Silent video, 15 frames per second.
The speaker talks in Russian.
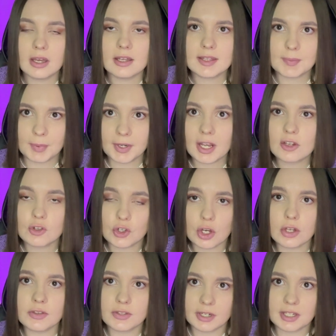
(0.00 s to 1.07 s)
Теперь я ощущаю
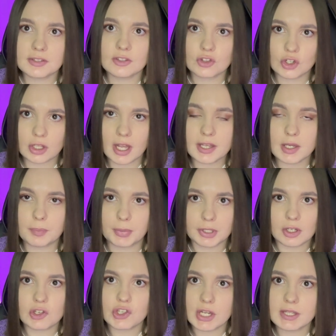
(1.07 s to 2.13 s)
интерес и желание
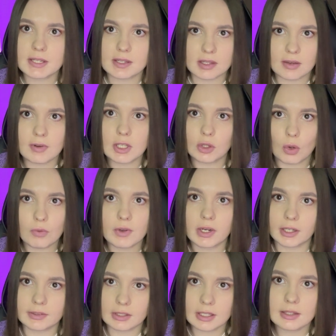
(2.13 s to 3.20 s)
продолжать создавать новый
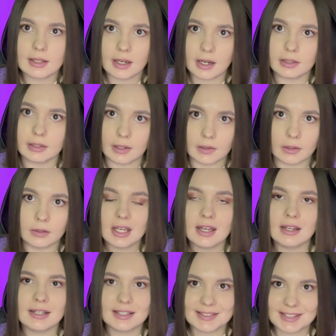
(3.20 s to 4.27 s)
контент для канала.
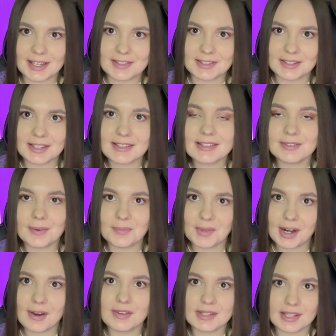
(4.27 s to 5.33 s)
Кстати, если вам
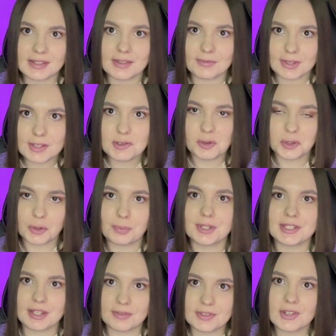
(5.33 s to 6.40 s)
нравится это видео, то
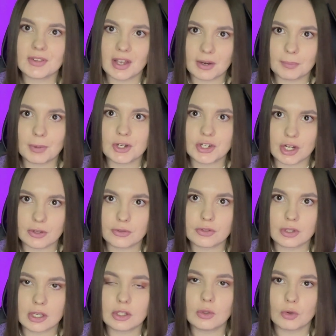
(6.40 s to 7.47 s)
поставьте лайк, пожалуйста,
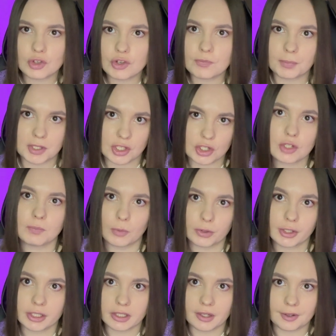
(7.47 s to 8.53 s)
это очень поддержит мой
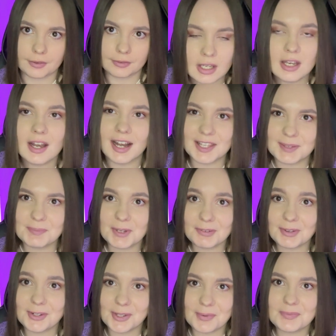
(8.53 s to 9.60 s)
канал. А теперь
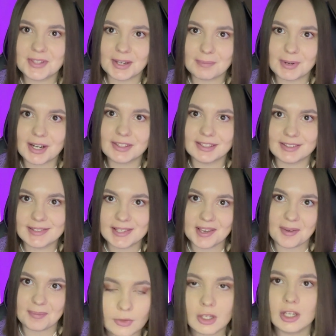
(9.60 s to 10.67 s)
вернемся обратно к
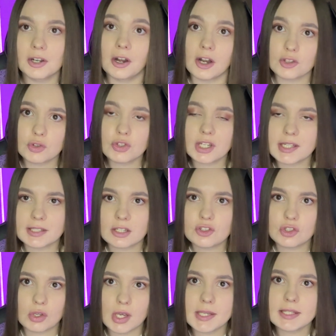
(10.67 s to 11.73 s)
теме. Хочу сказать, что
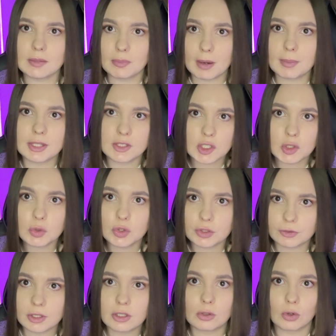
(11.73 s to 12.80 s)
я сама монтирую
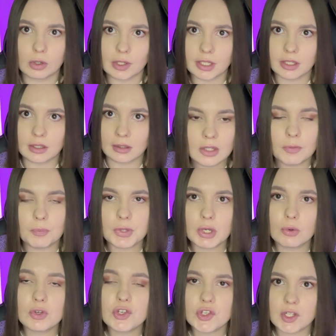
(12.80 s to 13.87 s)
свои ролики. Мне
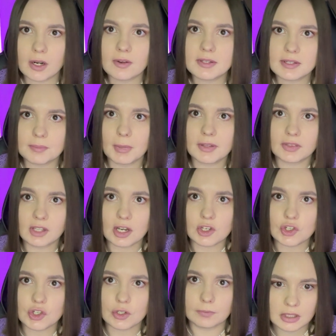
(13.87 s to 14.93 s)
очень нравится
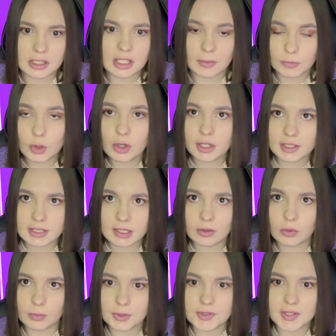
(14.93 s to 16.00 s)
монтаж. Я многое делаю
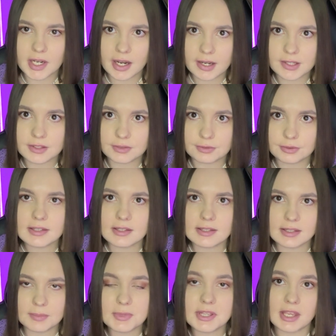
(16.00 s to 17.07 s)
без гайдов,
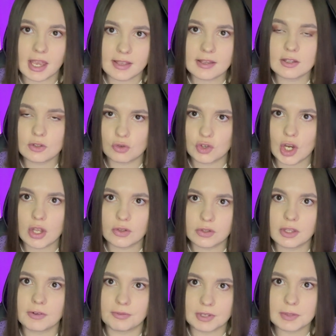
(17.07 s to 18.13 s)
самостоятельно изучаю
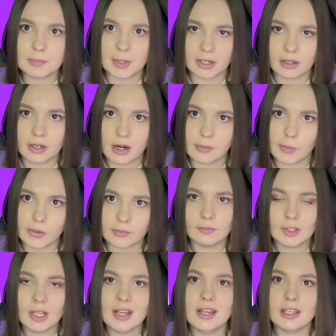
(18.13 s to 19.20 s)
интерфейс программы
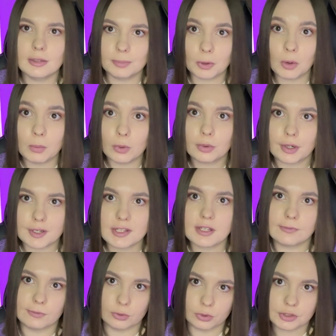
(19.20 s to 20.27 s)
и пробую разные
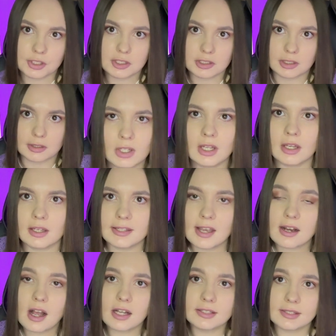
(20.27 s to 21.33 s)
функции. Я
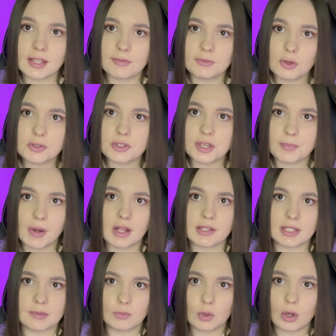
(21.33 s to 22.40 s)
как-то давно занималась
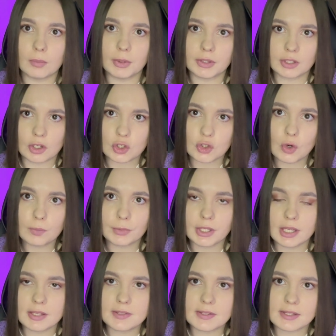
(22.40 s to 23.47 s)
немного монтажом, и
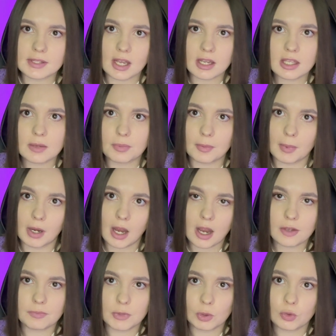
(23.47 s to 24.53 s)
эти знания
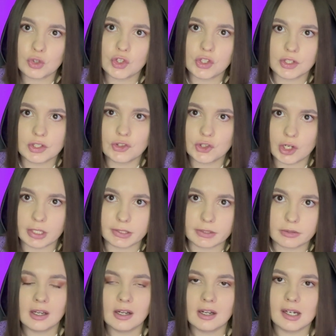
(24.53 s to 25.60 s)
помогают мне очень сейчас.
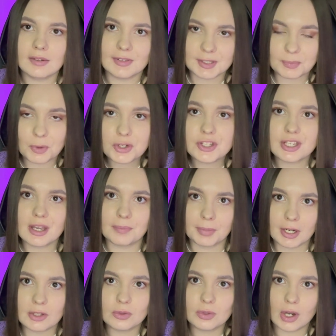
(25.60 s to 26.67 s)
Возможно, я
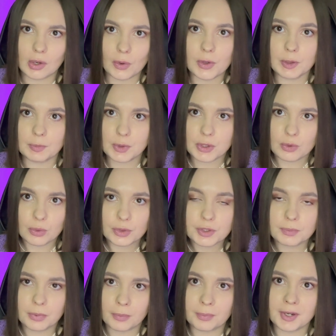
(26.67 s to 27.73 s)
пройду какой-нибудь курс
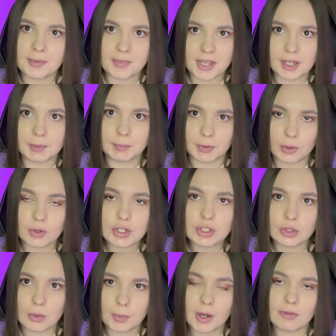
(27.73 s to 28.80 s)
по Premiere Pro,
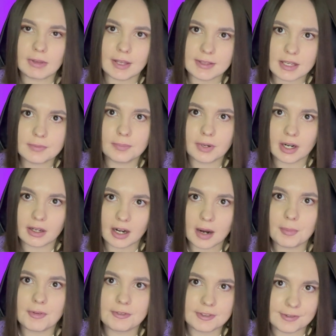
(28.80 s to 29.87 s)
чтобы овладеть
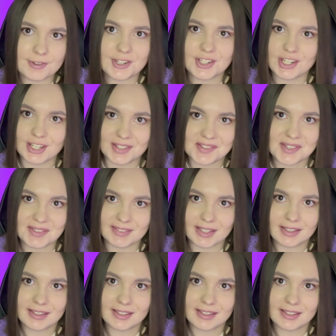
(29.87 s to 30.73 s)
программой в совершенстве.